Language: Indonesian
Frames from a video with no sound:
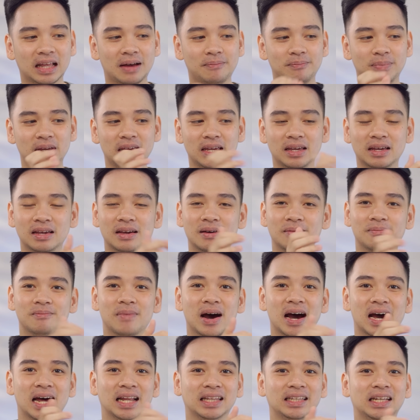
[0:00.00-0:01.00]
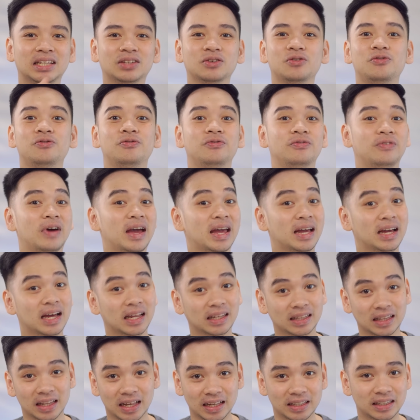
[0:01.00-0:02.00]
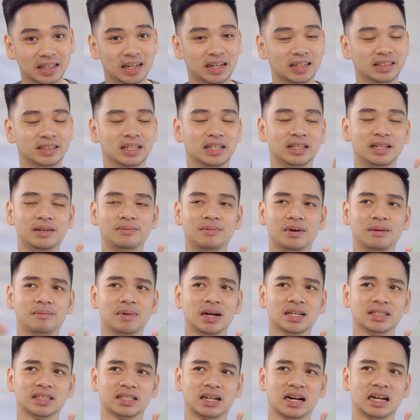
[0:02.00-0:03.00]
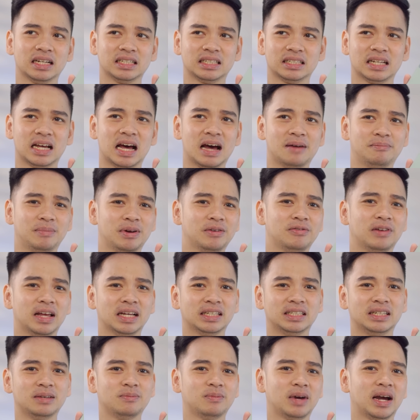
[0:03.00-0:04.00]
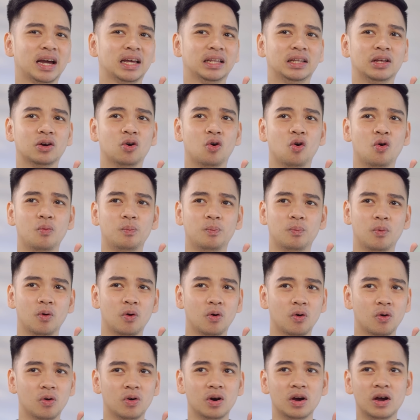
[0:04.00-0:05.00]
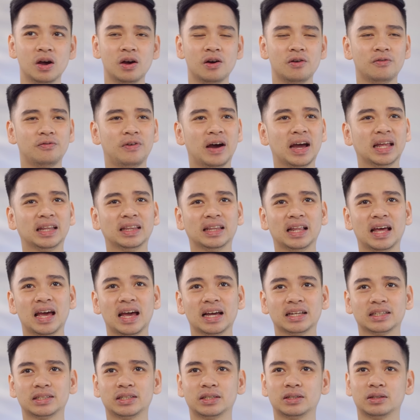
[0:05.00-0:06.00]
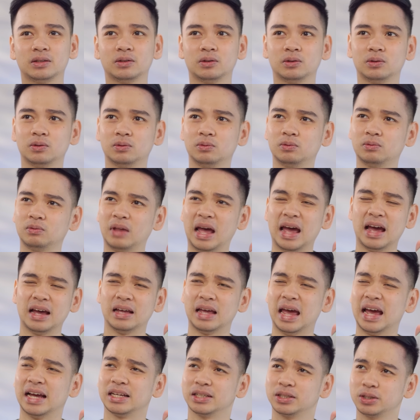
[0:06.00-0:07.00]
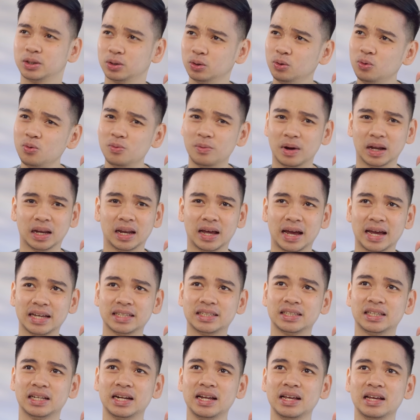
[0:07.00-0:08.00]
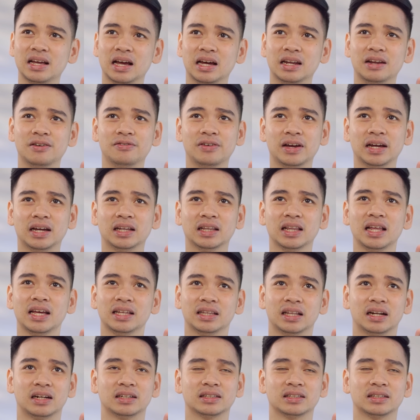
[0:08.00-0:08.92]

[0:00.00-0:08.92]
tapi bahannya itu vegan leather. Jadi memang serasa HP flagship kayak di Oppo Find X X2 malah, X3 nggak ada vegan leather